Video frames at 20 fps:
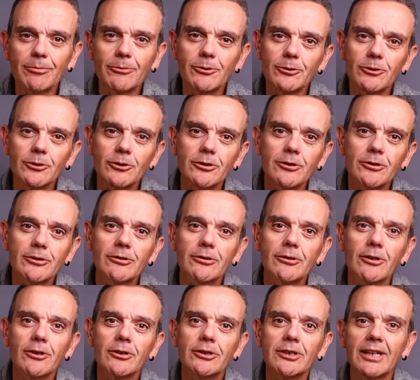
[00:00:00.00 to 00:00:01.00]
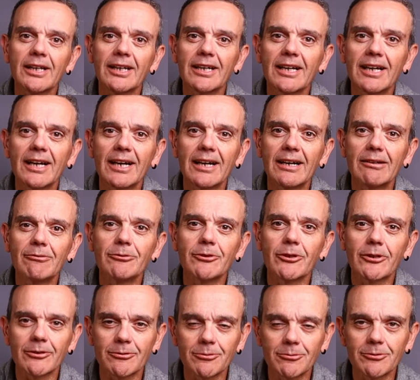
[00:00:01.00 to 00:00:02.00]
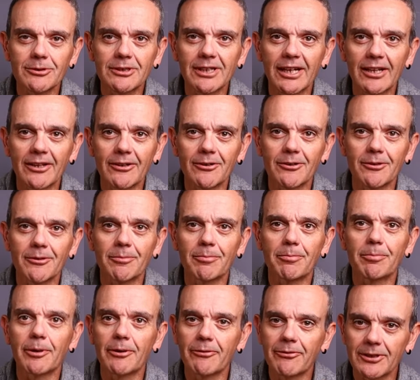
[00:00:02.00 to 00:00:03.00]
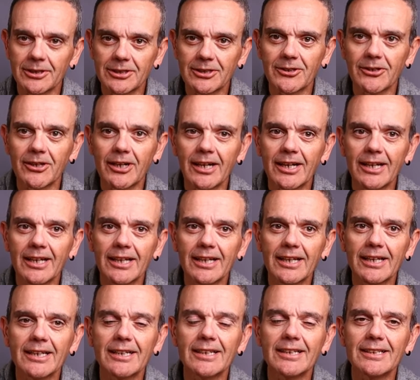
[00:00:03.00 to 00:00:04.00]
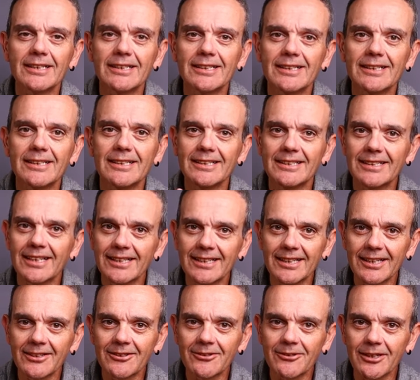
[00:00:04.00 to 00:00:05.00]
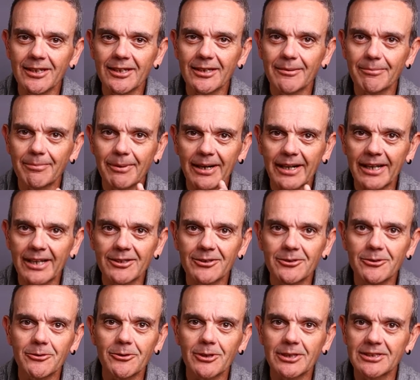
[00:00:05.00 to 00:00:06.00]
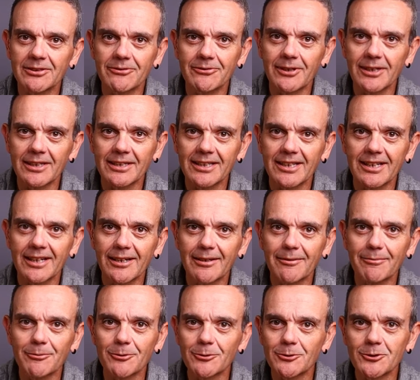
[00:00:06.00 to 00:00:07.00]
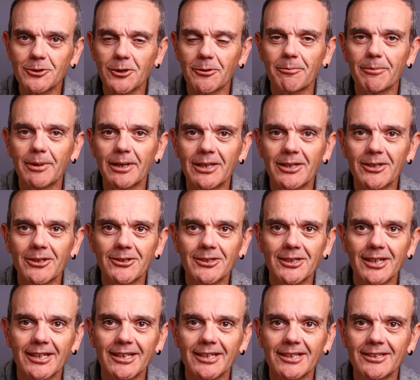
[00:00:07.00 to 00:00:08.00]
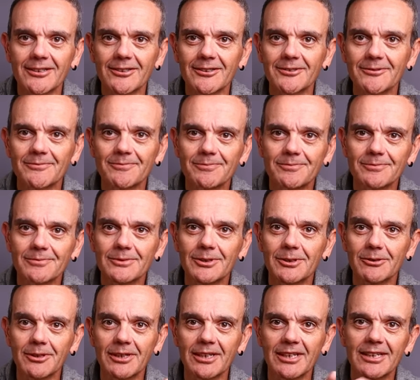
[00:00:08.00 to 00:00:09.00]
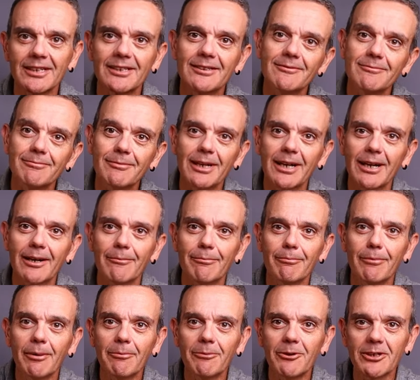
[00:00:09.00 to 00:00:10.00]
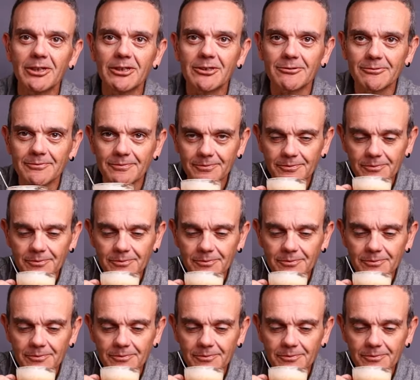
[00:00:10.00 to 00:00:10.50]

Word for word: como yo obtenga unos resultados profesionales, y ya te digo que para ello no hace falta muchos medios técnicos. Con que, venga, vamos a ello.